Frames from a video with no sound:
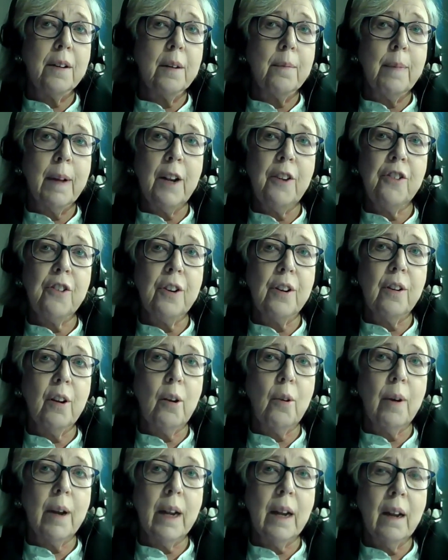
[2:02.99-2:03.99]
Wood
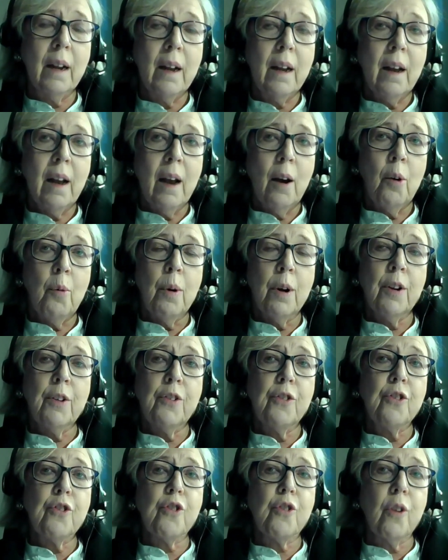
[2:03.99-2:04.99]
l'a
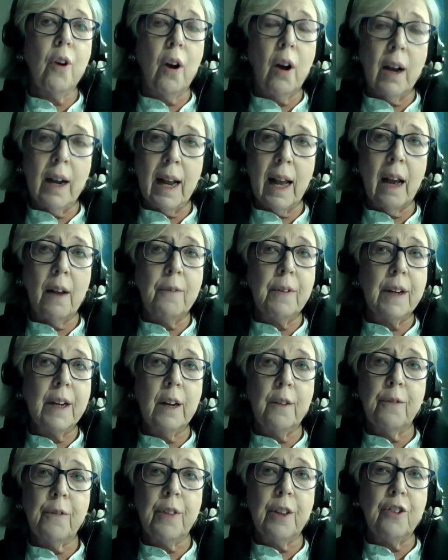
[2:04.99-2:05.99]
dit.
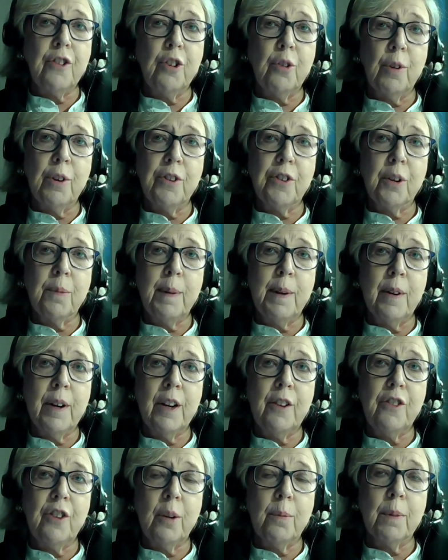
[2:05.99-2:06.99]
Et je voulais le
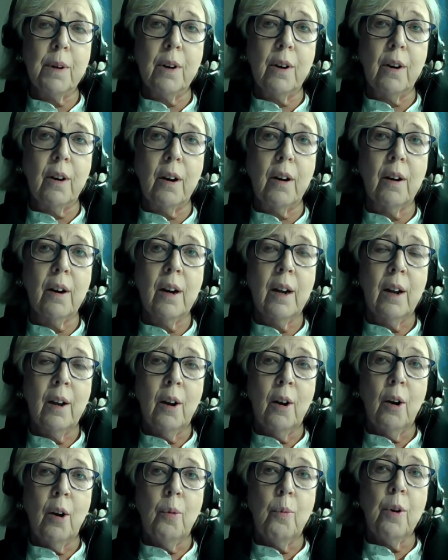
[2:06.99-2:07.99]
dire aussi, il
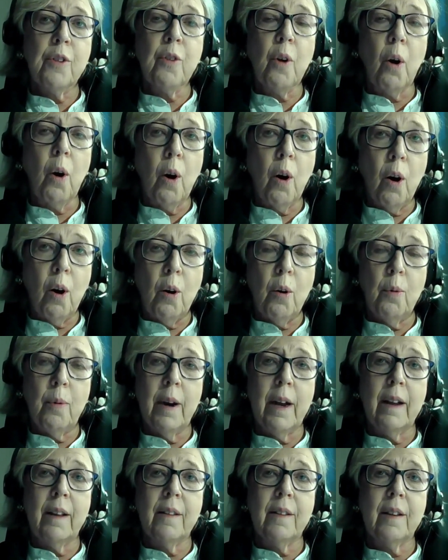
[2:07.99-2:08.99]
était un ardent
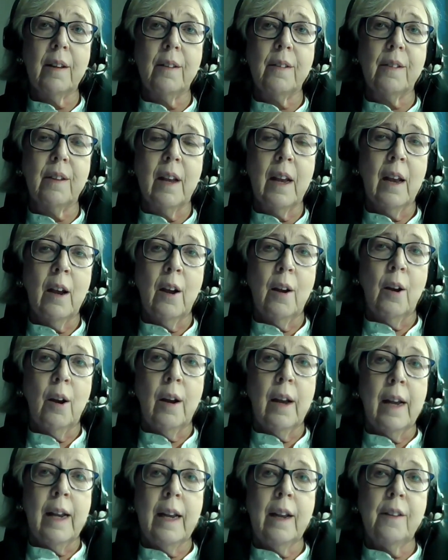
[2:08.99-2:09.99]
défenseur
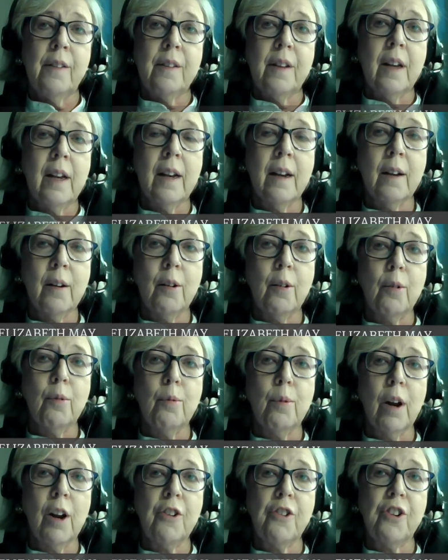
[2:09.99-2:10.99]
des droits
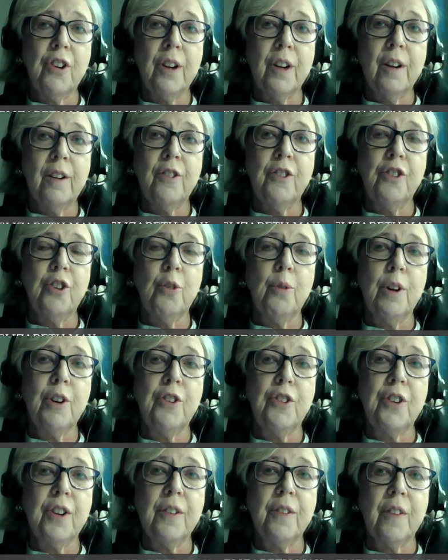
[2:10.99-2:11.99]
de la
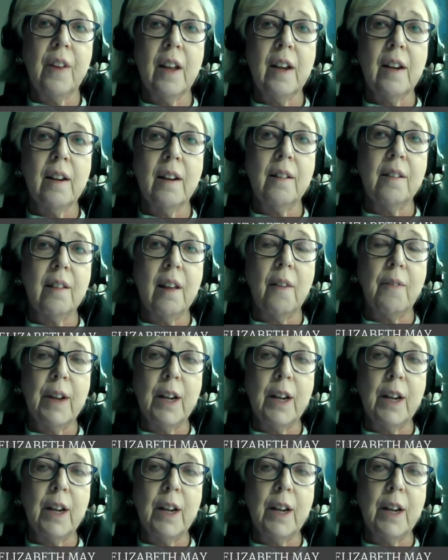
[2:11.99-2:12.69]
communauté juive.